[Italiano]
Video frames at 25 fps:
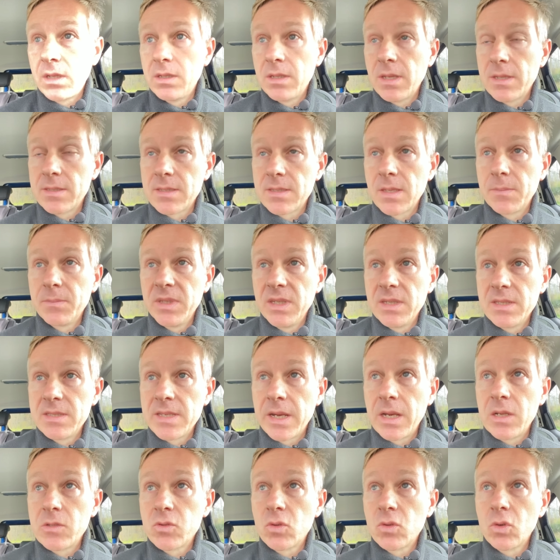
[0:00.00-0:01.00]
di
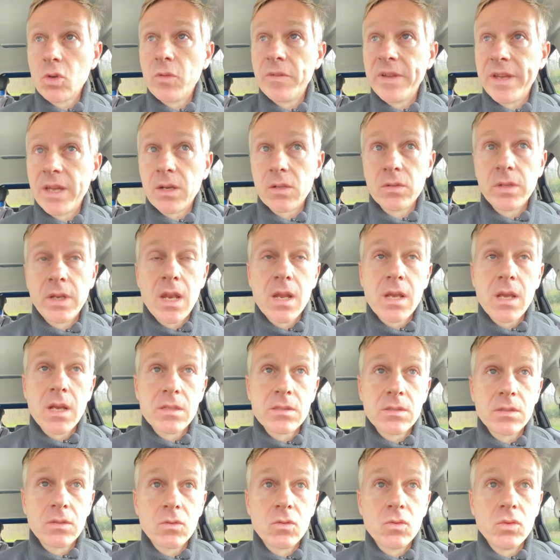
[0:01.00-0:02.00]
destabilizzare il suo governo, nel
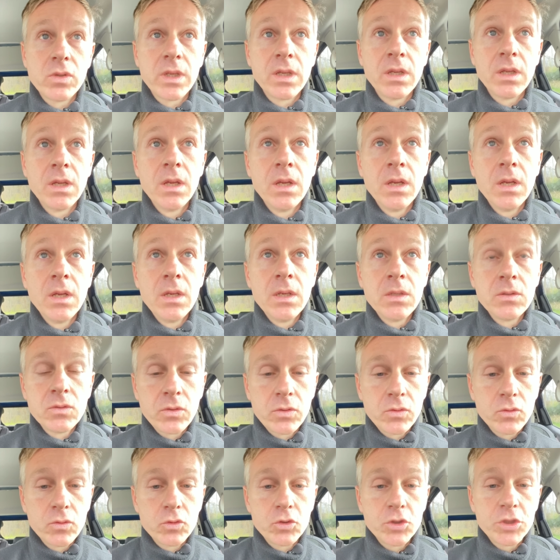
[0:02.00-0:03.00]
caso in cui
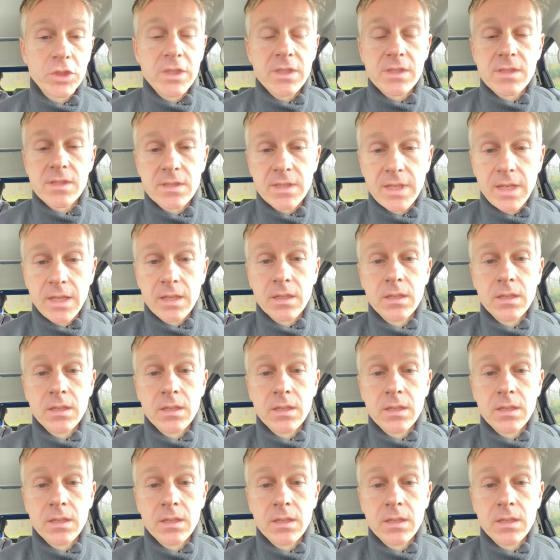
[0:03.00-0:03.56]
non riuscisse